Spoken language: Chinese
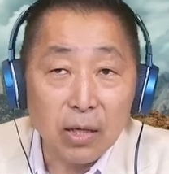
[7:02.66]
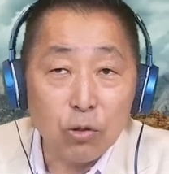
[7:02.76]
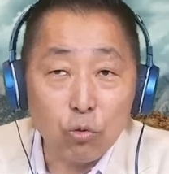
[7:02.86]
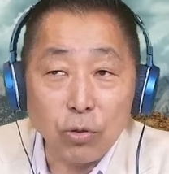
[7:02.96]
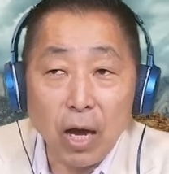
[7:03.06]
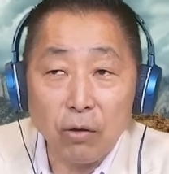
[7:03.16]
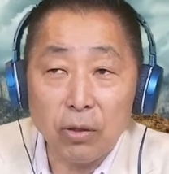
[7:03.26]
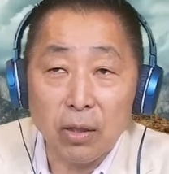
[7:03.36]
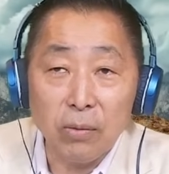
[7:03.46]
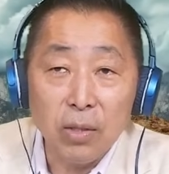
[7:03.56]
的主要
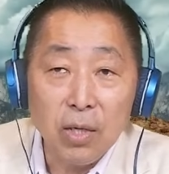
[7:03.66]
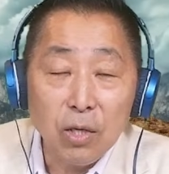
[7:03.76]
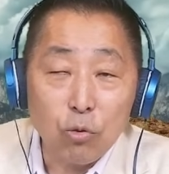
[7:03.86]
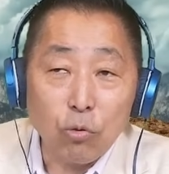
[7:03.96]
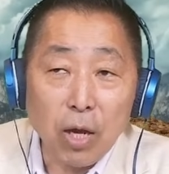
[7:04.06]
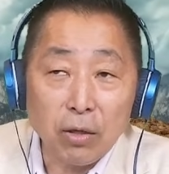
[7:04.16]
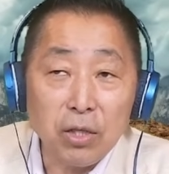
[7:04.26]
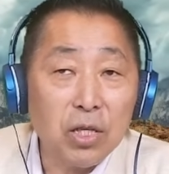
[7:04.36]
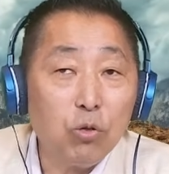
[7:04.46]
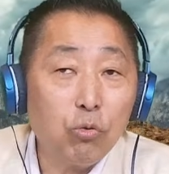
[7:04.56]
的、主要
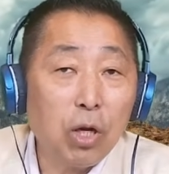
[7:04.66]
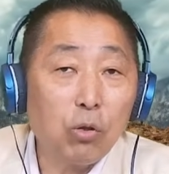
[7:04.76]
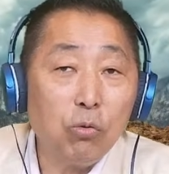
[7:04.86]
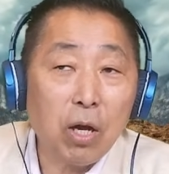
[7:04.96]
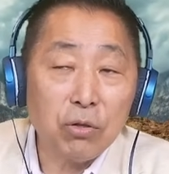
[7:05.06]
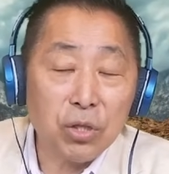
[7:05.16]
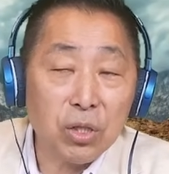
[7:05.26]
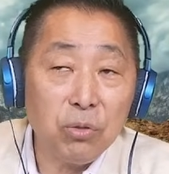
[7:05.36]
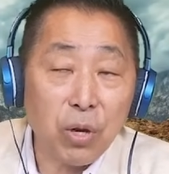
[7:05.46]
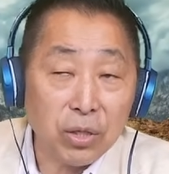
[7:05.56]
的进出的通道
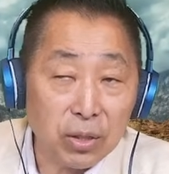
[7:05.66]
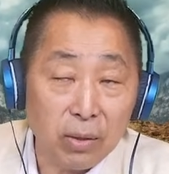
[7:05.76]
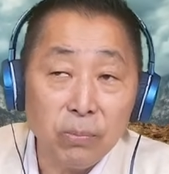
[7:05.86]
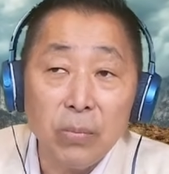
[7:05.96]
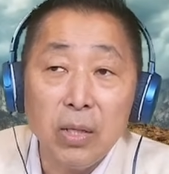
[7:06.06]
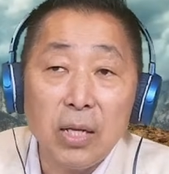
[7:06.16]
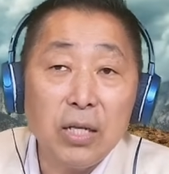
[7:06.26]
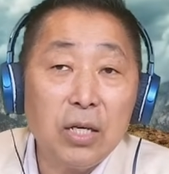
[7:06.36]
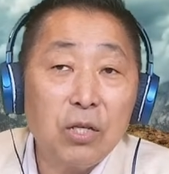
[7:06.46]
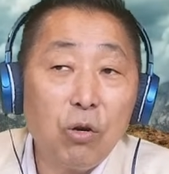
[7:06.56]
支援者。
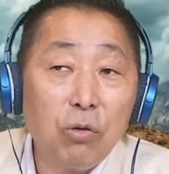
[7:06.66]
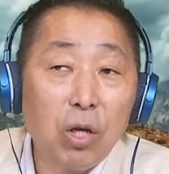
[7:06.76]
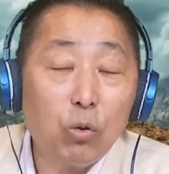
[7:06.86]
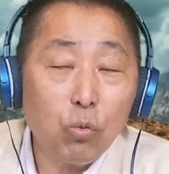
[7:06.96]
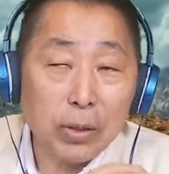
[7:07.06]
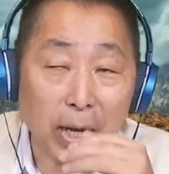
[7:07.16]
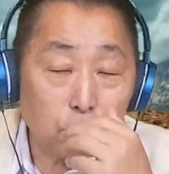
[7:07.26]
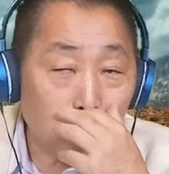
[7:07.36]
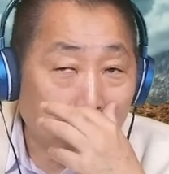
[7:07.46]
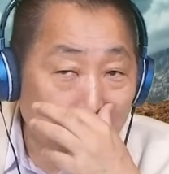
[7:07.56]
但这个时候呢，杜达，
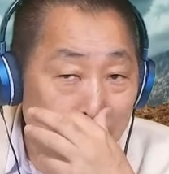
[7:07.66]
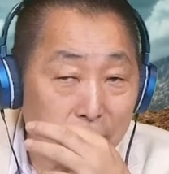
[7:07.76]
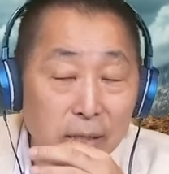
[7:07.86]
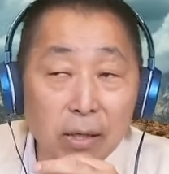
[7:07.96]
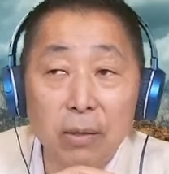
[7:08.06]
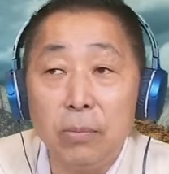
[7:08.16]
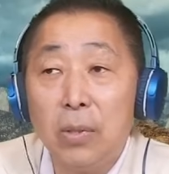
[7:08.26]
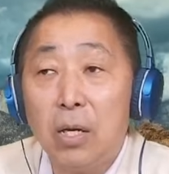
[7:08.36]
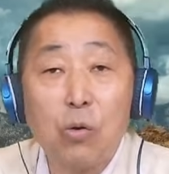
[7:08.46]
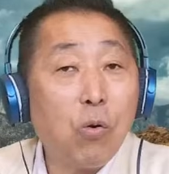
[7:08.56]
杜达是一个。
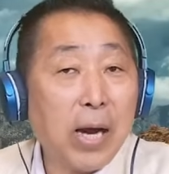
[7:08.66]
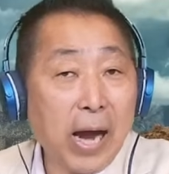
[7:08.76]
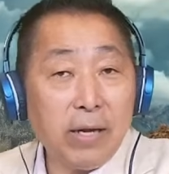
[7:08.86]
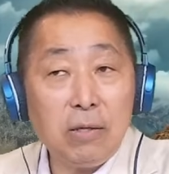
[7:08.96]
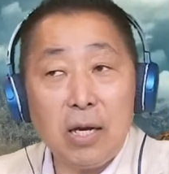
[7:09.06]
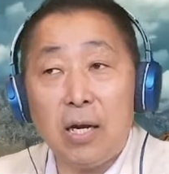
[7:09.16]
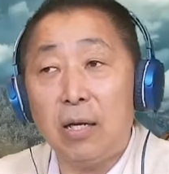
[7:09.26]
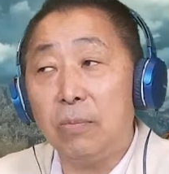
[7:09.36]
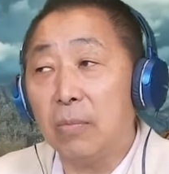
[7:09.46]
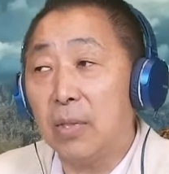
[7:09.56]
公开
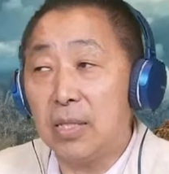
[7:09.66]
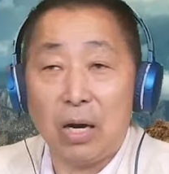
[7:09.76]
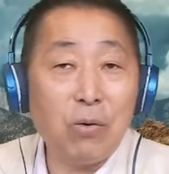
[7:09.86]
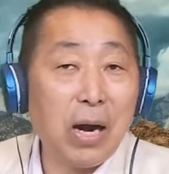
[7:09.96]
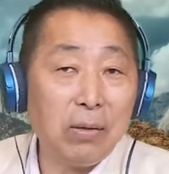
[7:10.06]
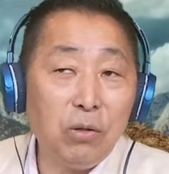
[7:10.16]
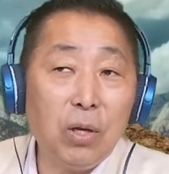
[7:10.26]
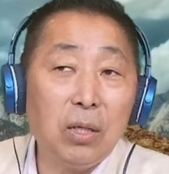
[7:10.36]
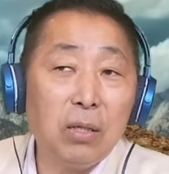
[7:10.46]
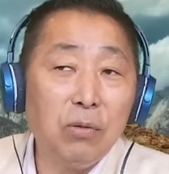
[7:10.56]
那讲话，
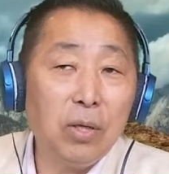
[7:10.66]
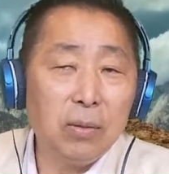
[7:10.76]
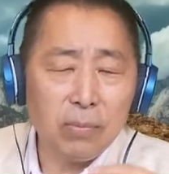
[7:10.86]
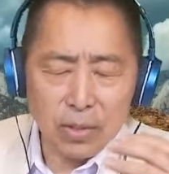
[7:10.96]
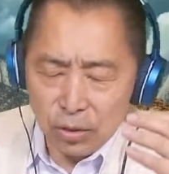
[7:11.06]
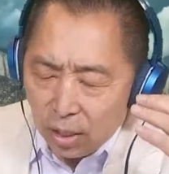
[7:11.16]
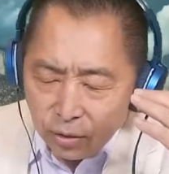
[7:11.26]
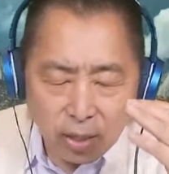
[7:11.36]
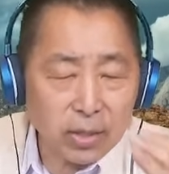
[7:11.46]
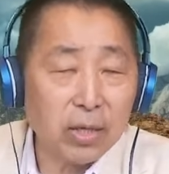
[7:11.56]
因为因为
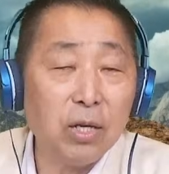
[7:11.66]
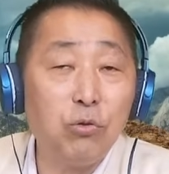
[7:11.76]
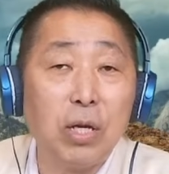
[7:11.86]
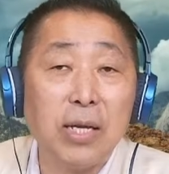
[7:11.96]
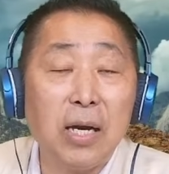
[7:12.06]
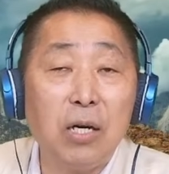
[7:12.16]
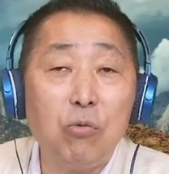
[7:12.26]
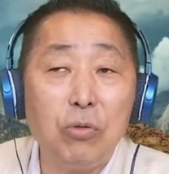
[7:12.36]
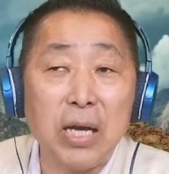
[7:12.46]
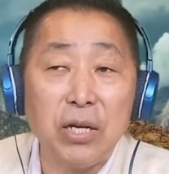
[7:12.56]
深深的呢卷在俄
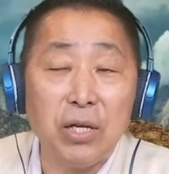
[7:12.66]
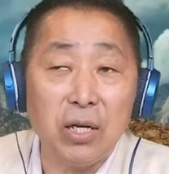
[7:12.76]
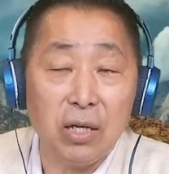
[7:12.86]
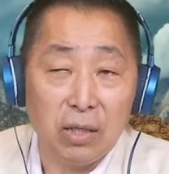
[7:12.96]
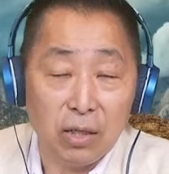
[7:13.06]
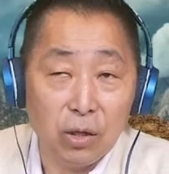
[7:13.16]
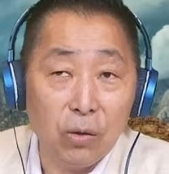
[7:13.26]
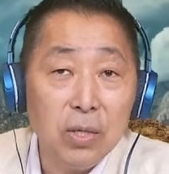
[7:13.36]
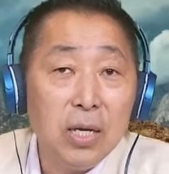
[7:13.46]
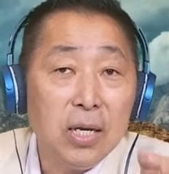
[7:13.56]
乌战争里里
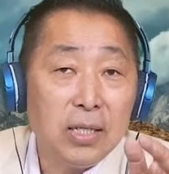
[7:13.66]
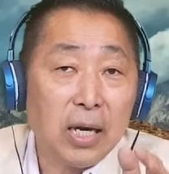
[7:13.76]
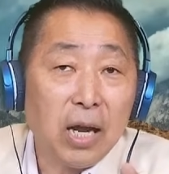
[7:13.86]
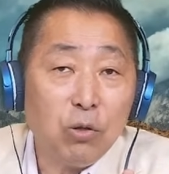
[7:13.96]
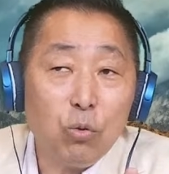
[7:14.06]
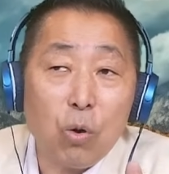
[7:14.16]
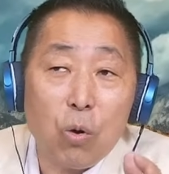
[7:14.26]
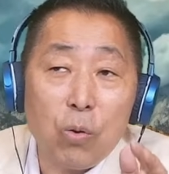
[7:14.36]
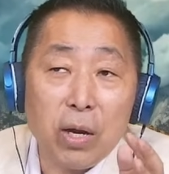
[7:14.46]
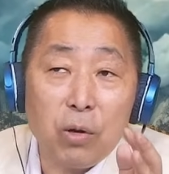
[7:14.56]
头，将来如
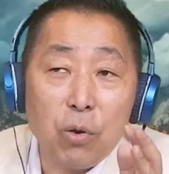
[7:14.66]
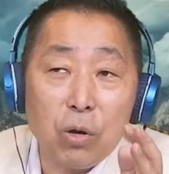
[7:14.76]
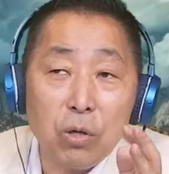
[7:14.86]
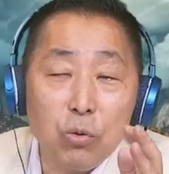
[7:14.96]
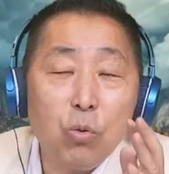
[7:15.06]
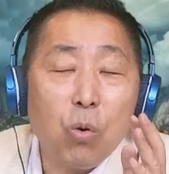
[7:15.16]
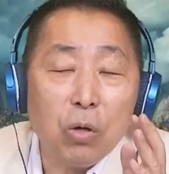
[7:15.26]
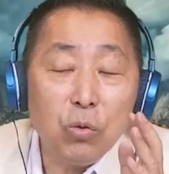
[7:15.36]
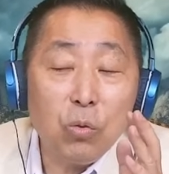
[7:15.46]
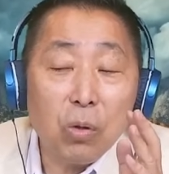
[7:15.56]
果会会如
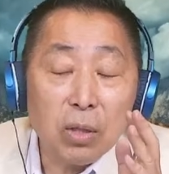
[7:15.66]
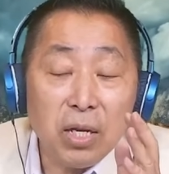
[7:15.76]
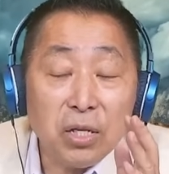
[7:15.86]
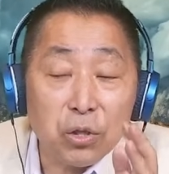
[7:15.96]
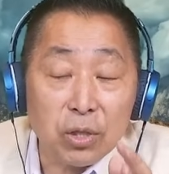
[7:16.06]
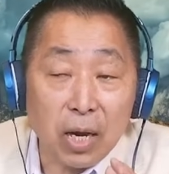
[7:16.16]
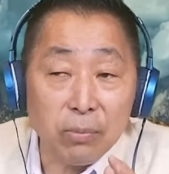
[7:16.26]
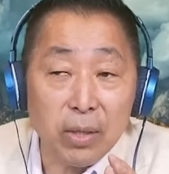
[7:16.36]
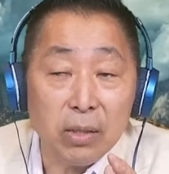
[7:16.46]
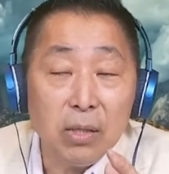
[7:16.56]
果如果历史
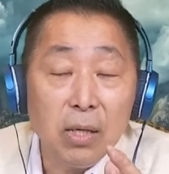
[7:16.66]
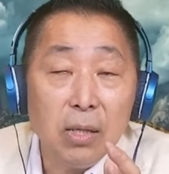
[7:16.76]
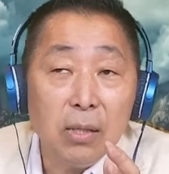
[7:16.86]
上面